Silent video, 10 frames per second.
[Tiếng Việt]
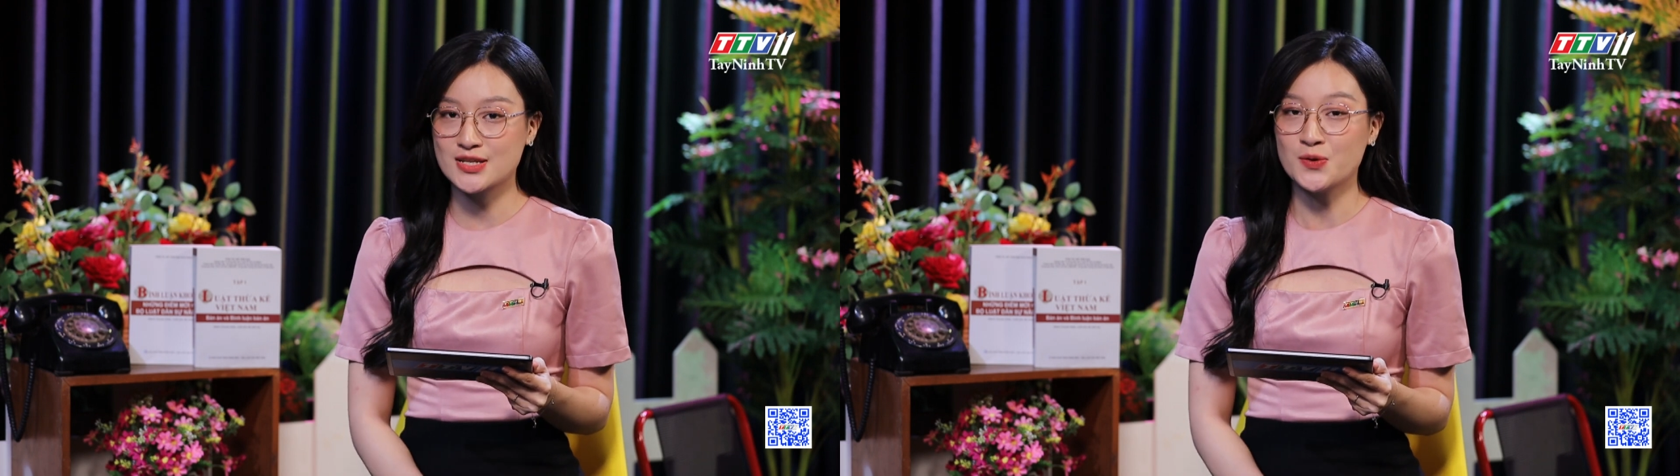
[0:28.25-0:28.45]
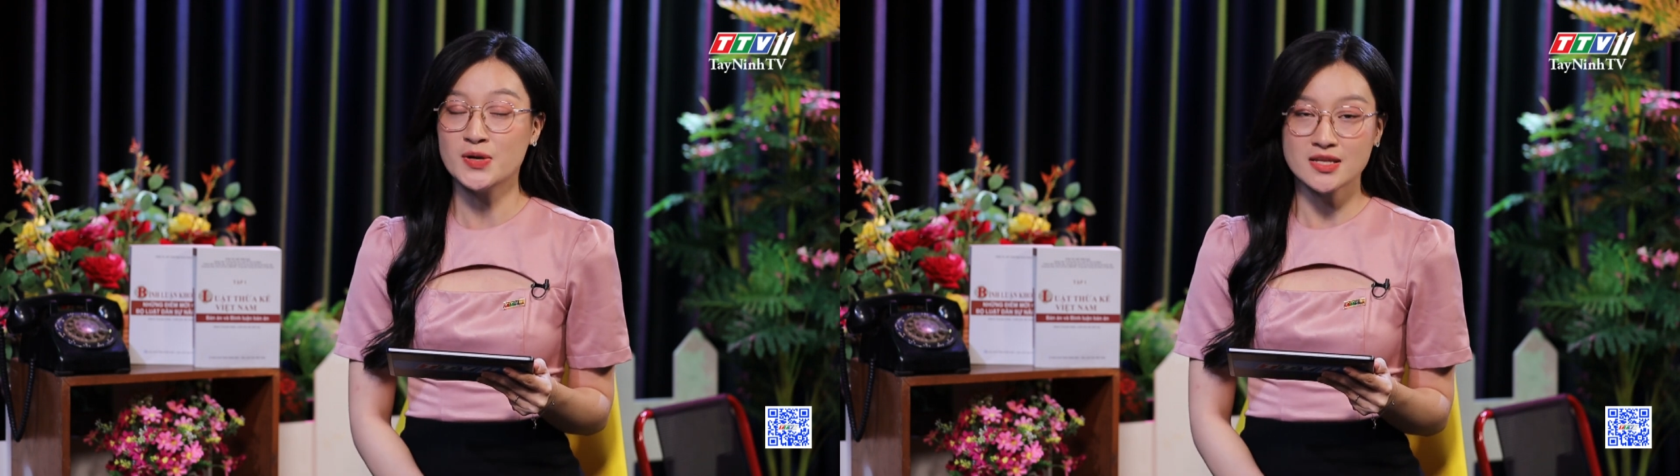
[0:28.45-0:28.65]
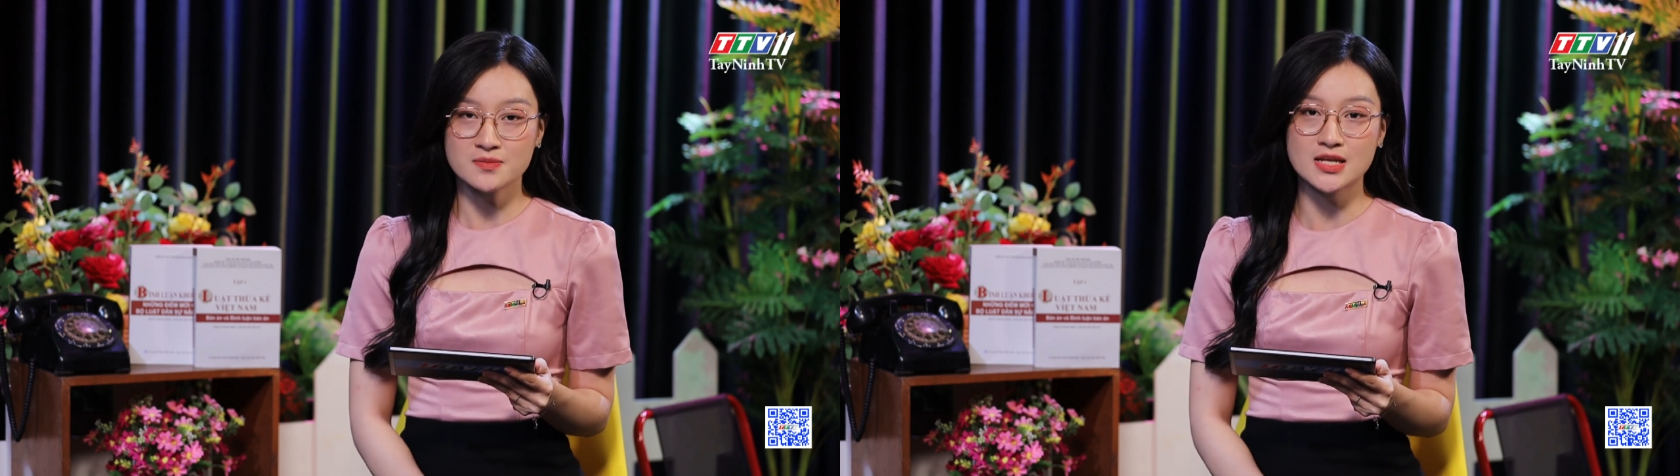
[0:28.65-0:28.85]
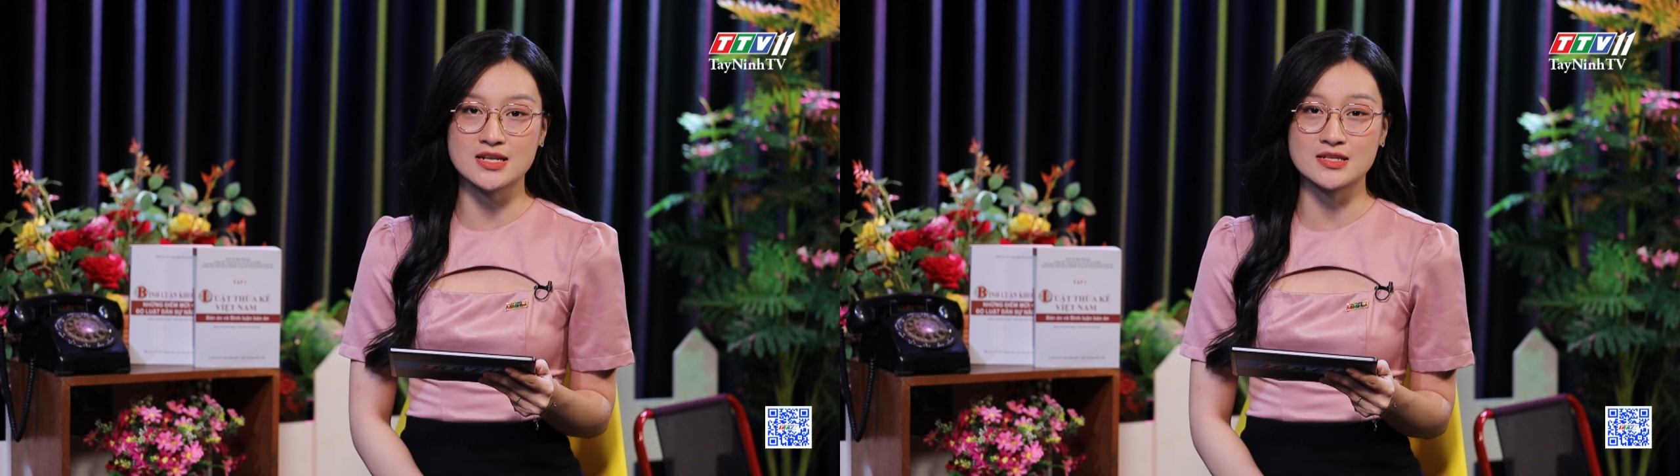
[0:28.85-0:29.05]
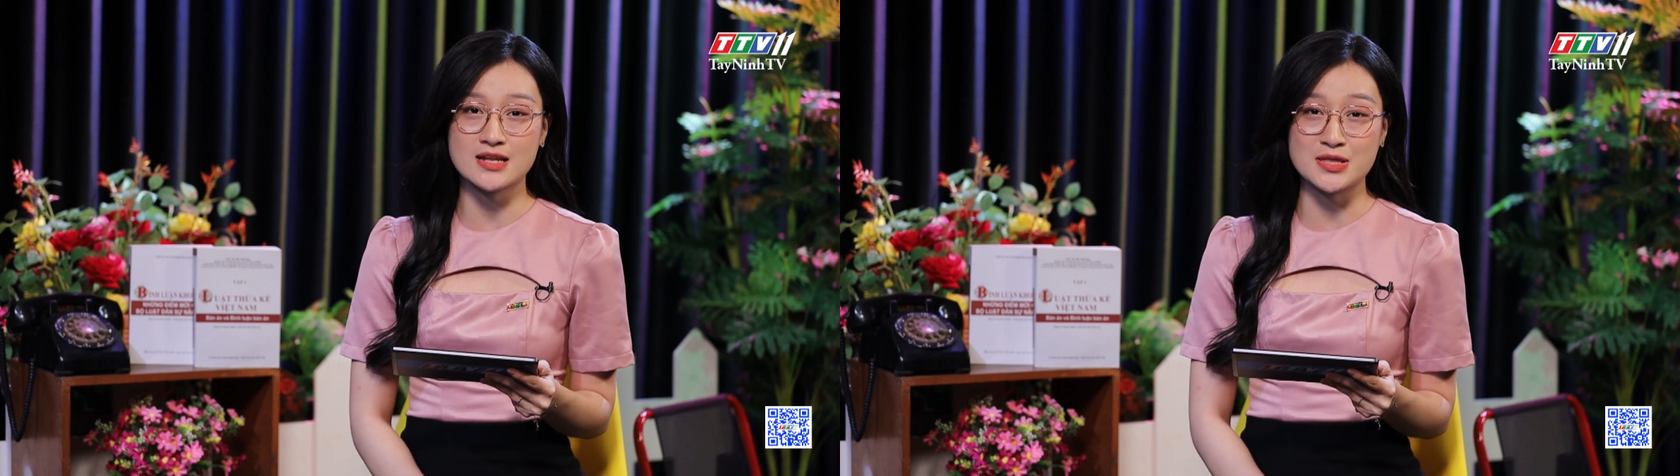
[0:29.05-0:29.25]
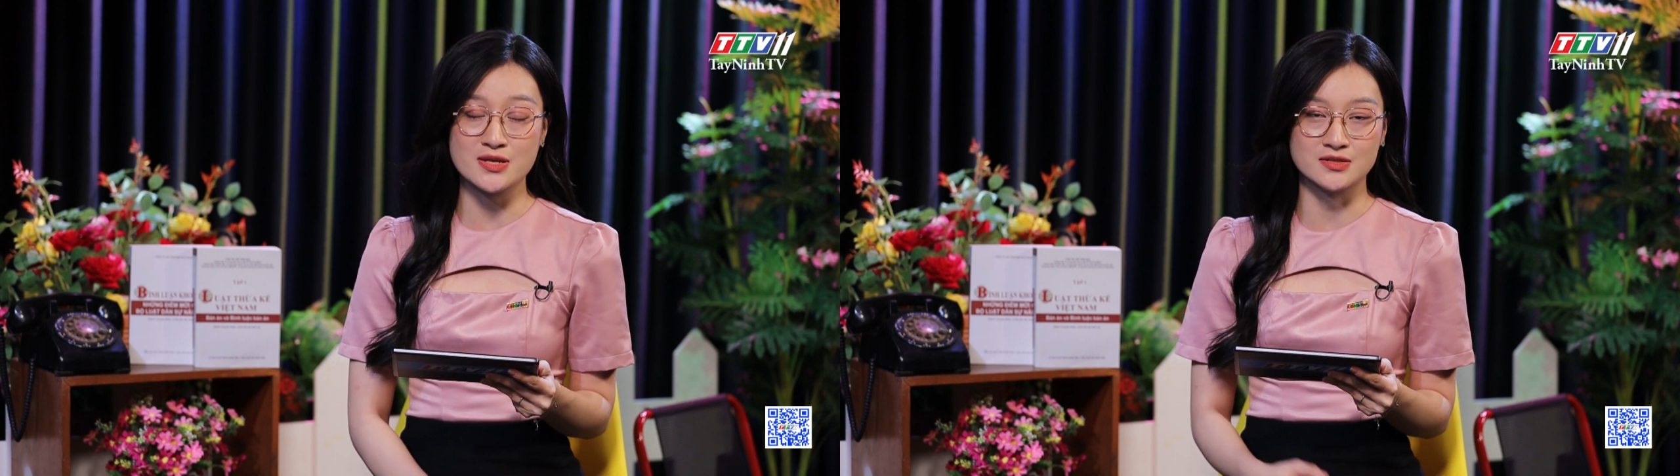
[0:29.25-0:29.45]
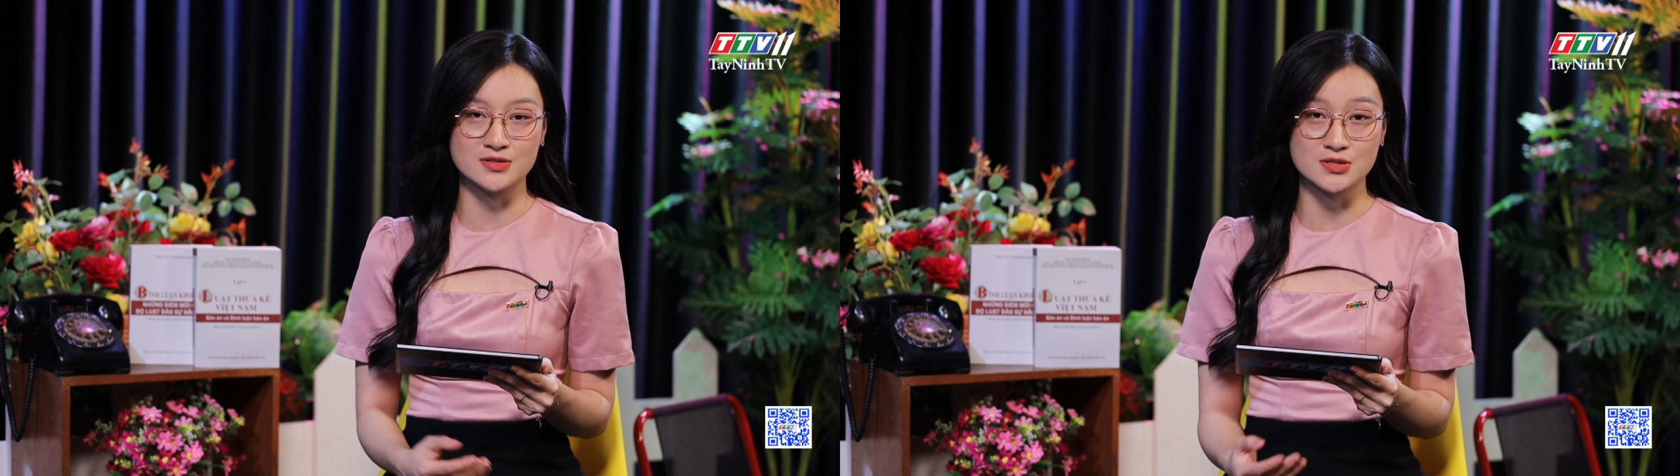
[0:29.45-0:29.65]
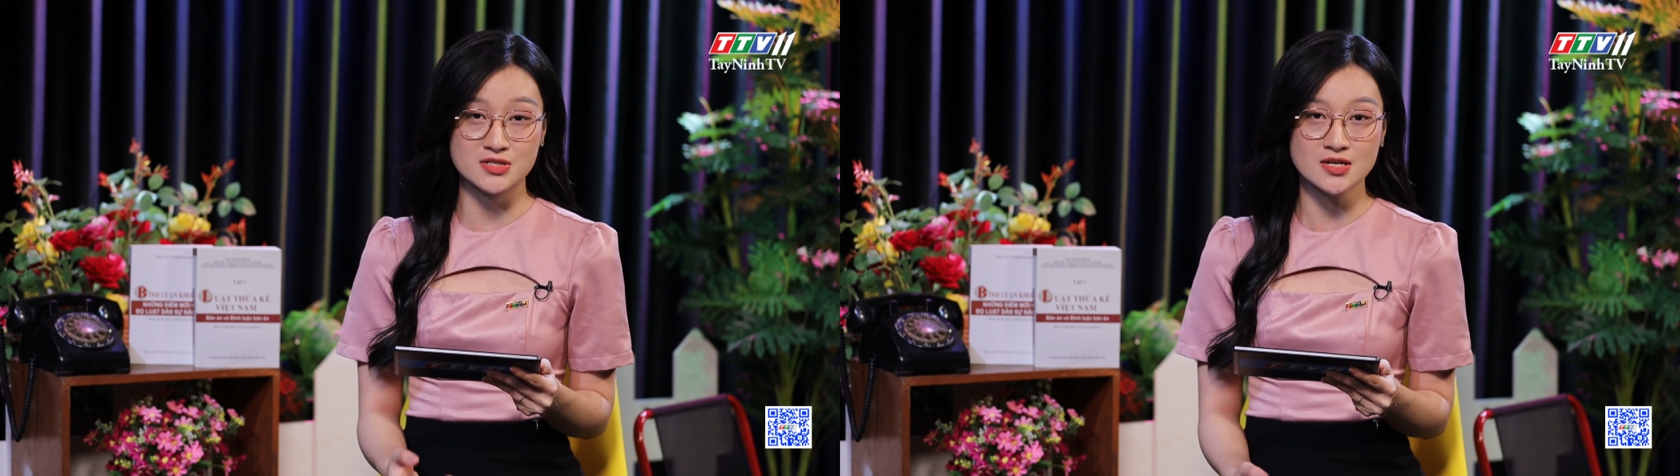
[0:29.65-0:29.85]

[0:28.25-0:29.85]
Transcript: hình Thấu Lý Thắm Tình đã nhận được